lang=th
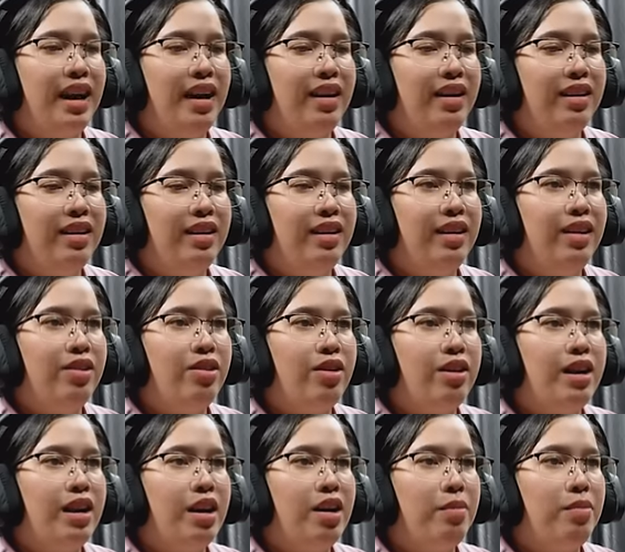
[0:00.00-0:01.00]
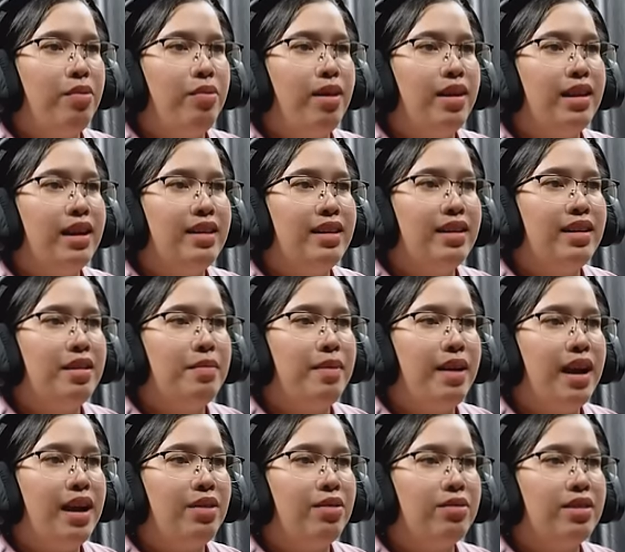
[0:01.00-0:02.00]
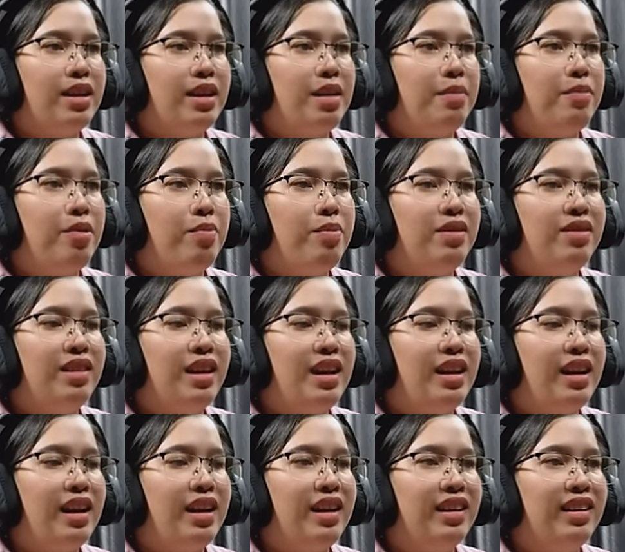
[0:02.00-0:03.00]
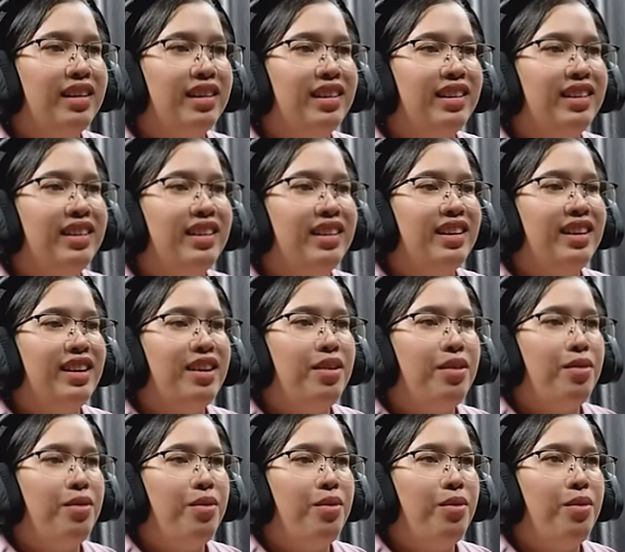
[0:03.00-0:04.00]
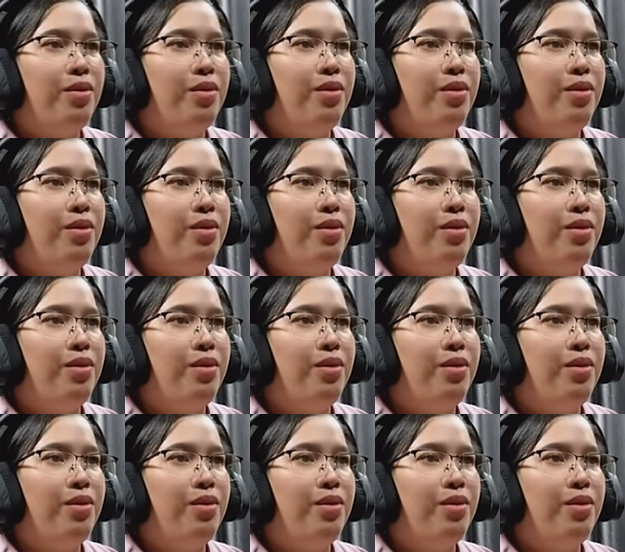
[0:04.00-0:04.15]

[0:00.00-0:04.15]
คะแล้วตอนนี้เขาบอกว่าถ้าจะรีแพร์ต้องใช้ไดมอนด์พิเศษนะโอ้โห